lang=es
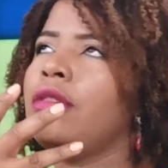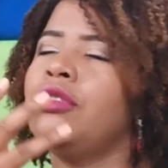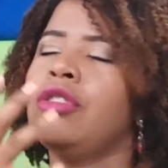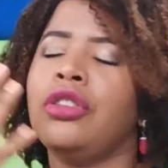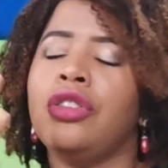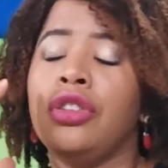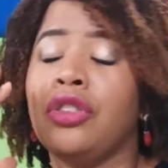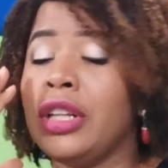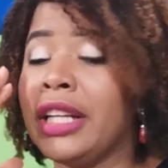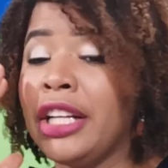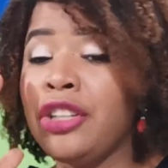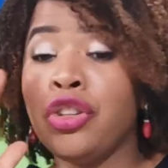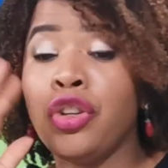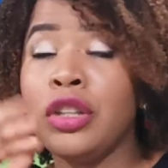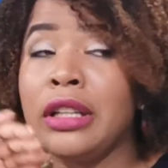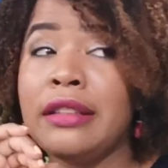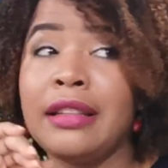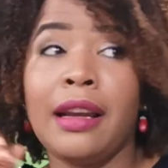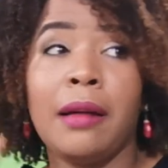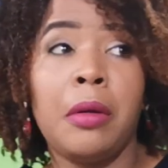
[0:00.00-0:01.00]
no, no, no, es que
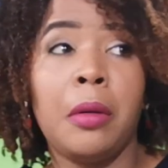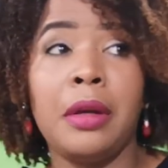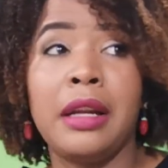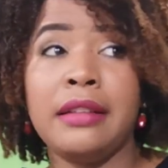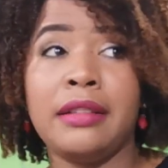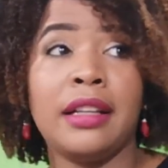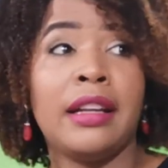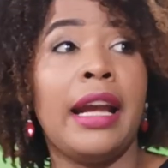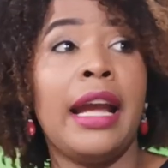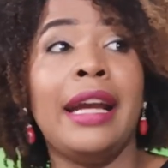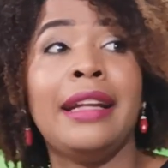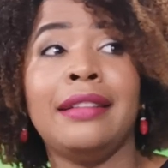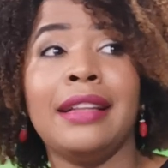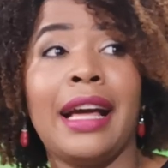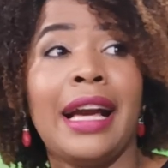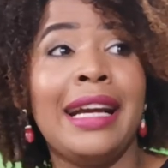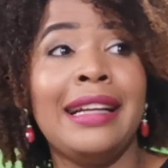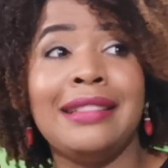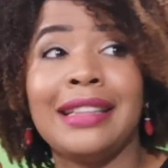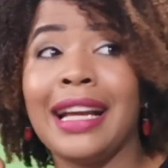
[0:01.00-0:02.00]
yo no quisiera vivir esa,
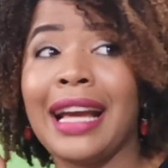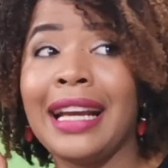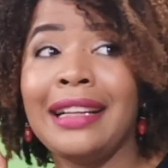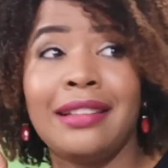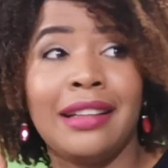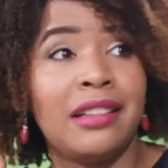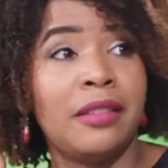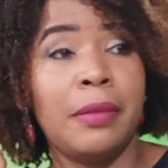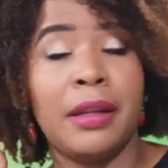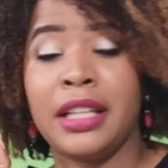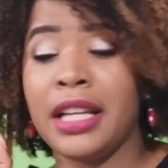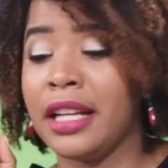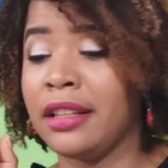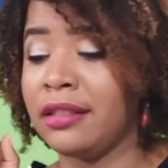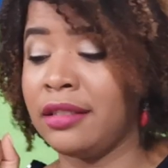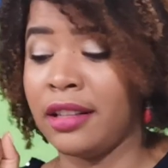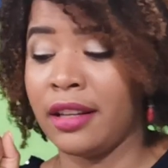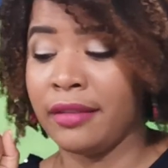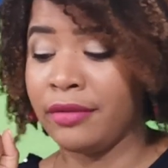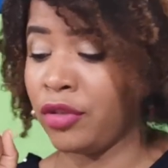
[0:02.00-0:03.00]
esa, esa, y la
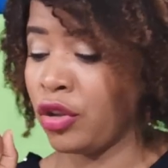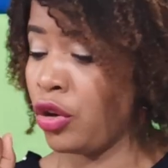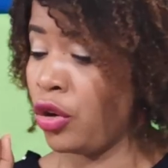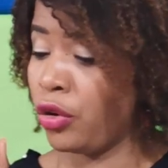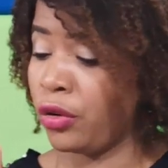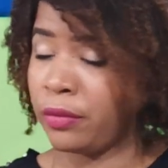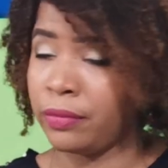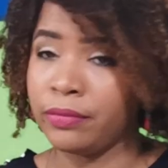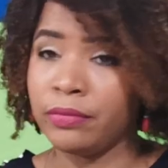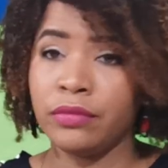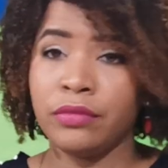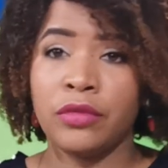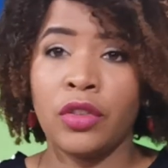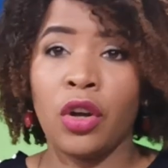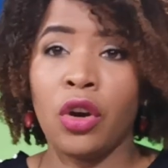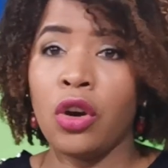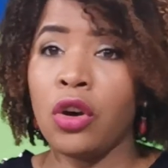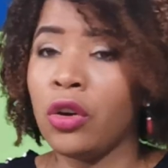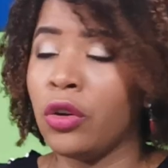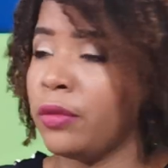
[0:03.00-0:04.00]
experiencia. Mala, la mala imagen
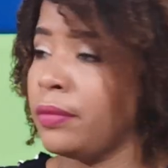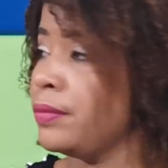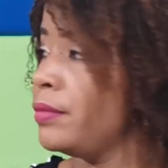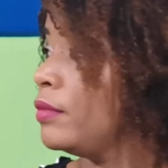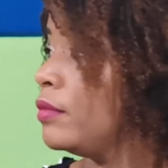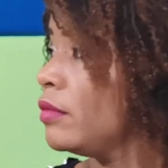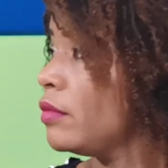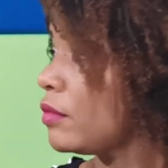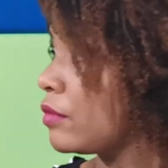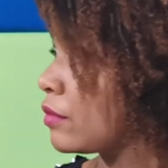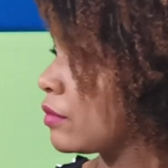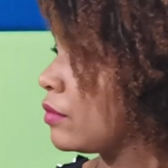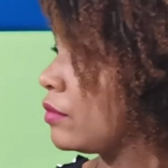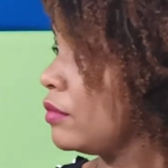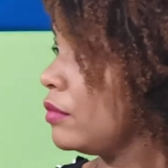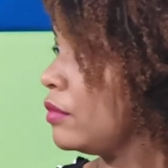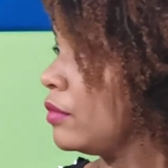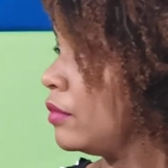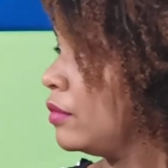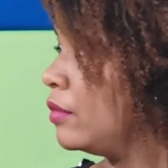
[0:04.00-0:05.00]
que tenemos en, el
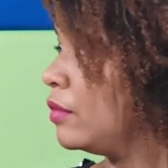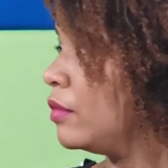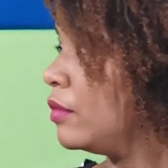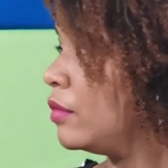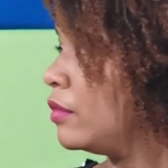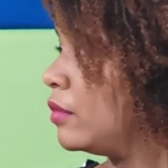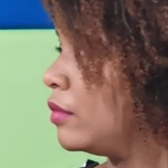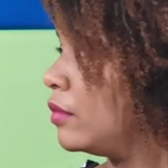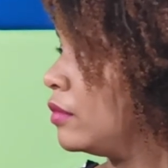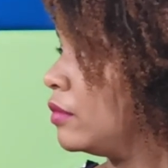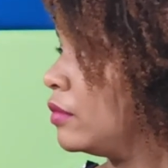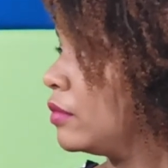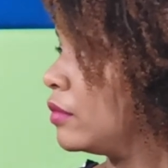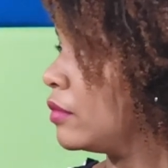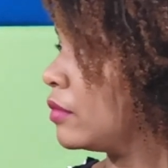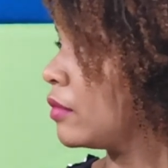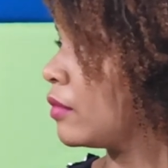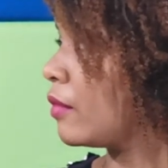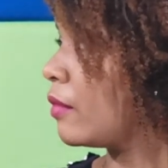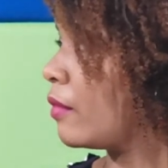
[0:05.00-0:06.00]
mundo.
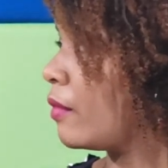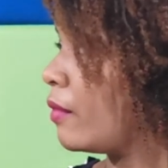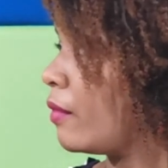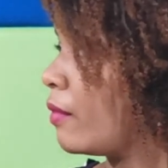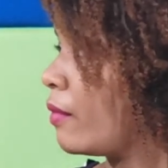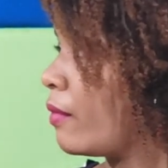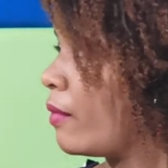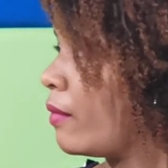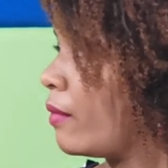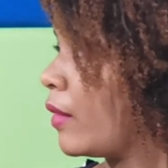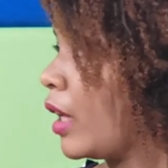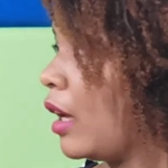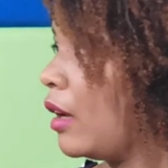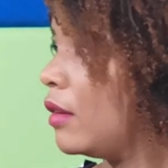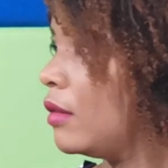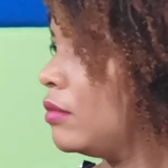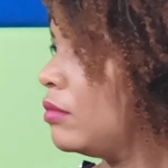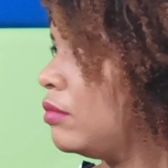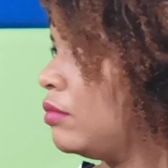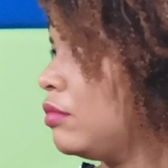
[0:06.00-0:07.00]
En, el mundo, por eso.
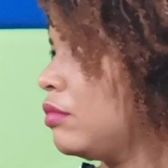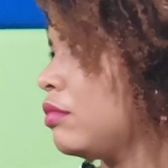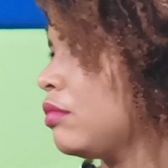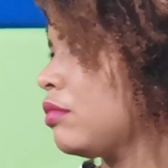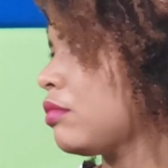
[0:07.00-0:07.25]
¿Qué usted